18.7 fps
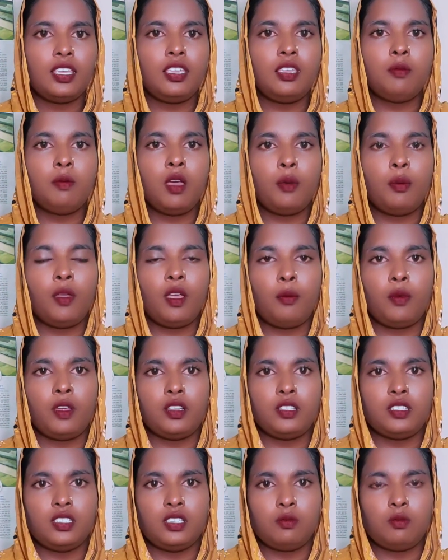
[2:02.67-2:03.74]
কিভাবে
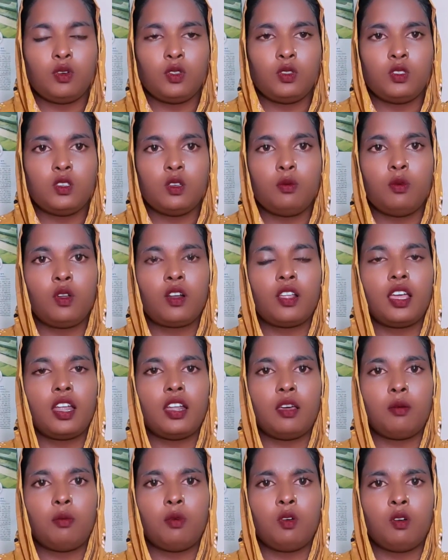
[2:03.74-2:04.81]
আমার জীবন জীবন
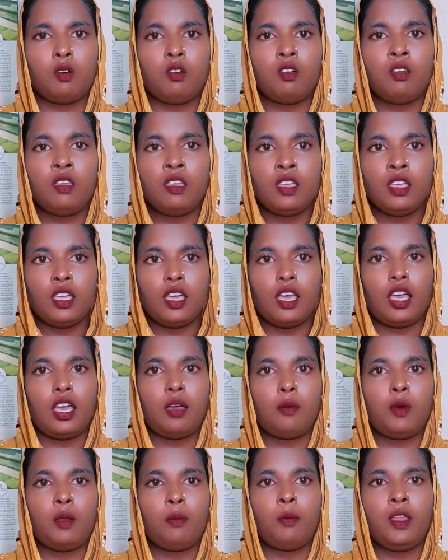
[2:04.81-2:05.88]
কাটাবো
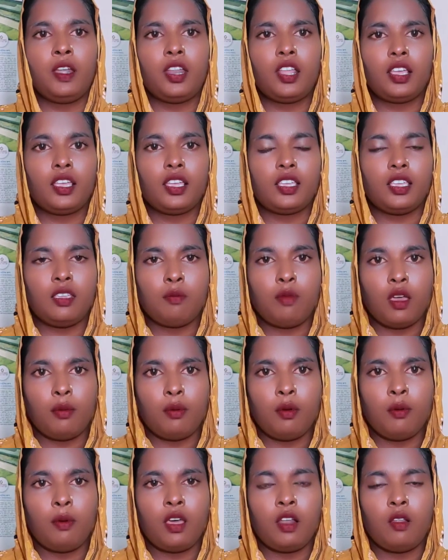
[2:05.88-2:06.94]
আমার মেয়েটাকে
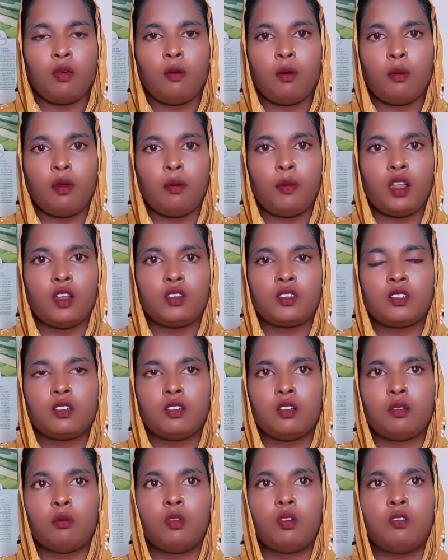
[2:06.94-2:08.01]
কিভাবে ভালোভাবে মানুষ
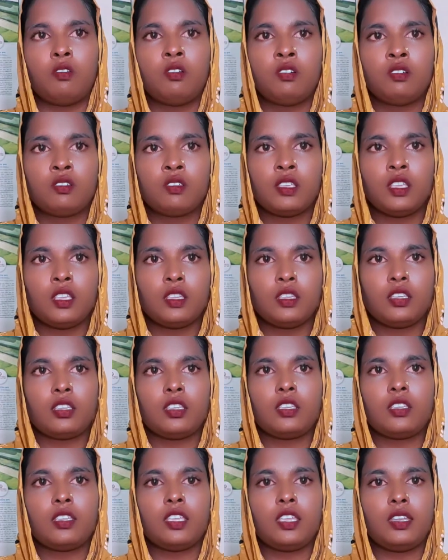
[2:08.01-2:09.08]
করব।
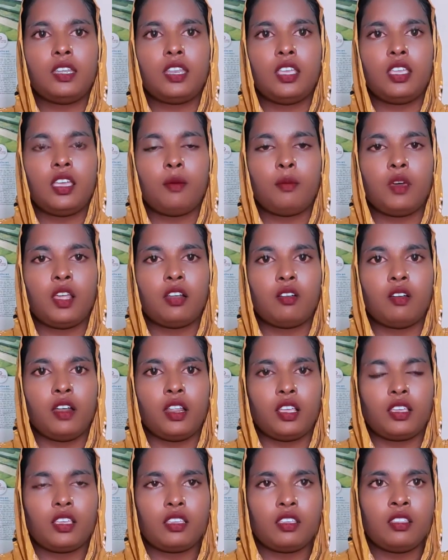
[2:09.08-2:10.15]
এটাই আমার
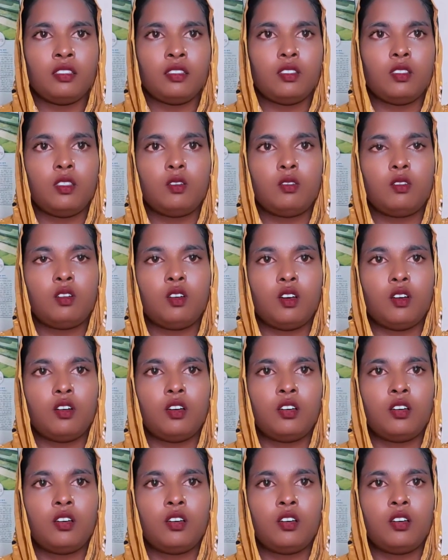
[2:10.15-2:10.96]
অনেক দুঃখ